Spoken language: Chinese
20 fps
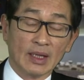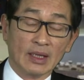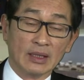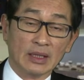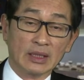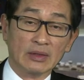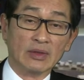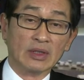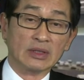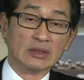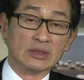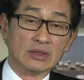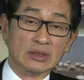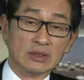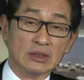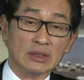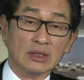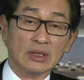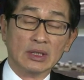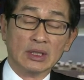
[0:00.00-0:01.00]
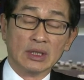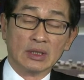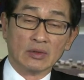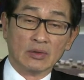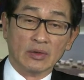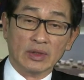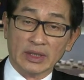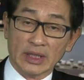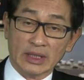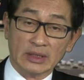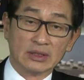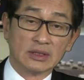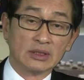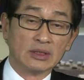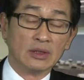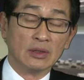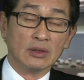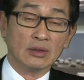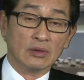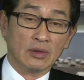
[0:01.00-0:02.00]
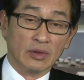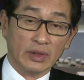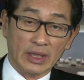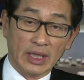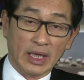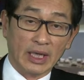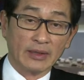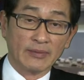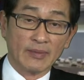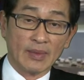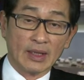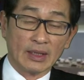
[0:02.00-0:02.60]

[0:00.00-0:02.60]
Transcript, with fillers: 另外就是过年之后回来